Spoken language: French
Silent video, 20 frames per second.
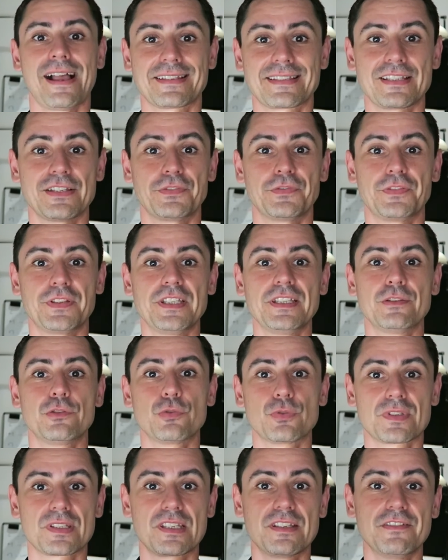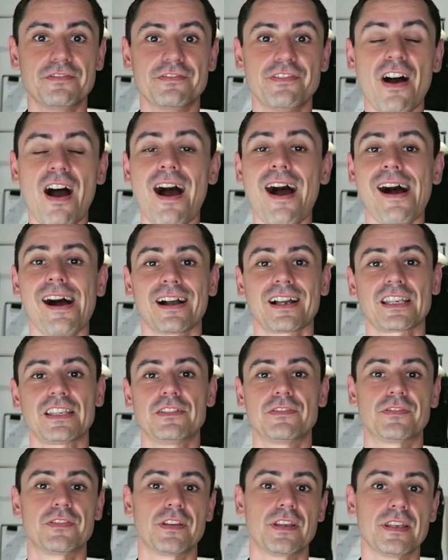assez fine de ce qui va
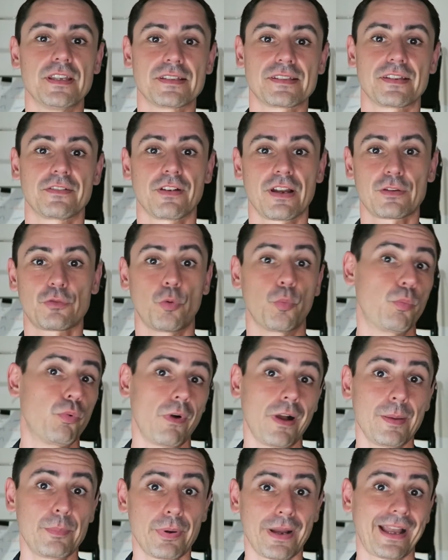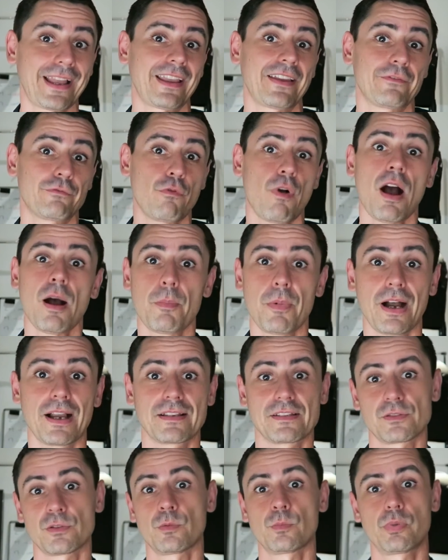arriver. C'est vrai qu'on pourrait prévoir par
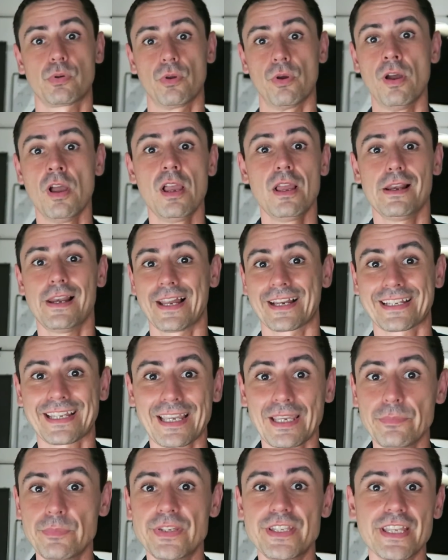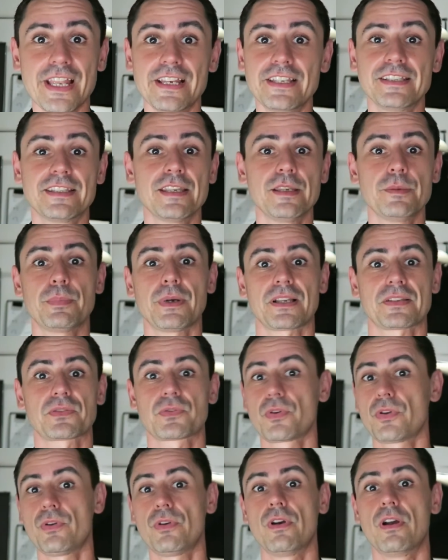exemple la criminalité parce
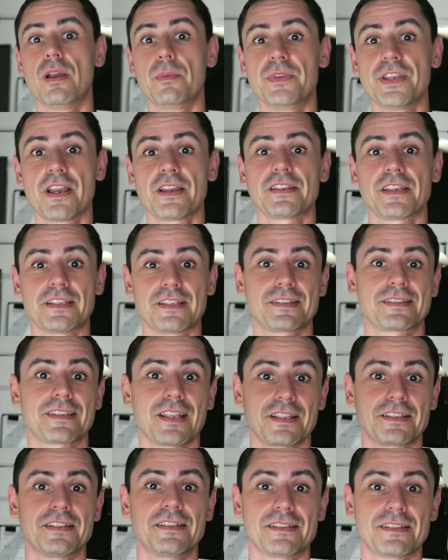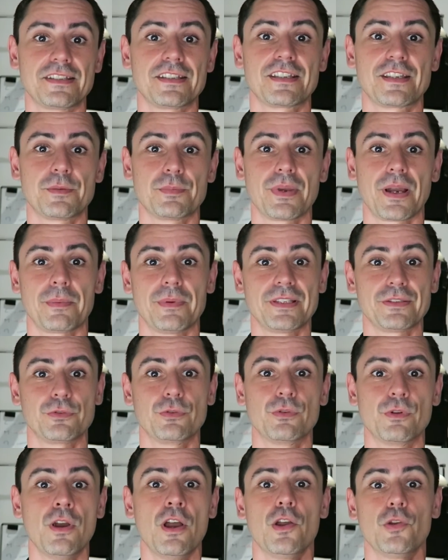que eh bien, il y a des statistiques statistiques qui permettent
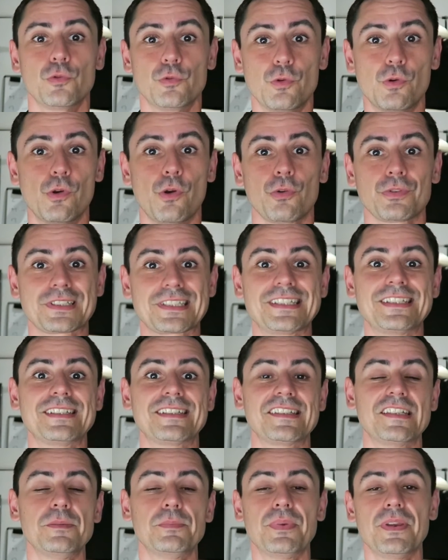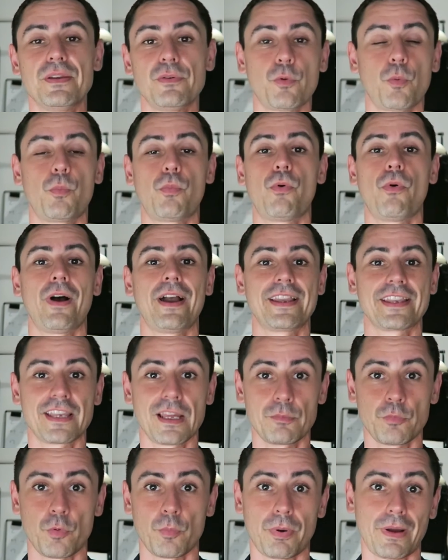de, de l'anticiper. On pourra
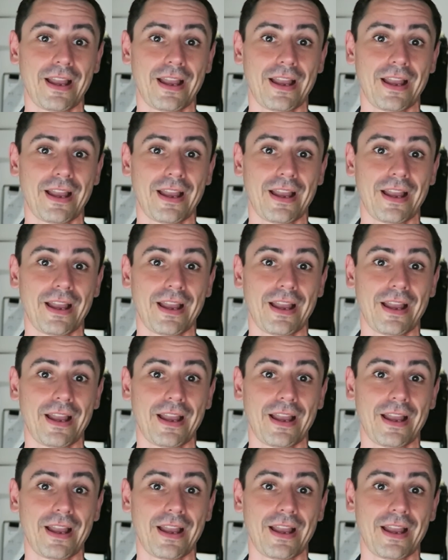également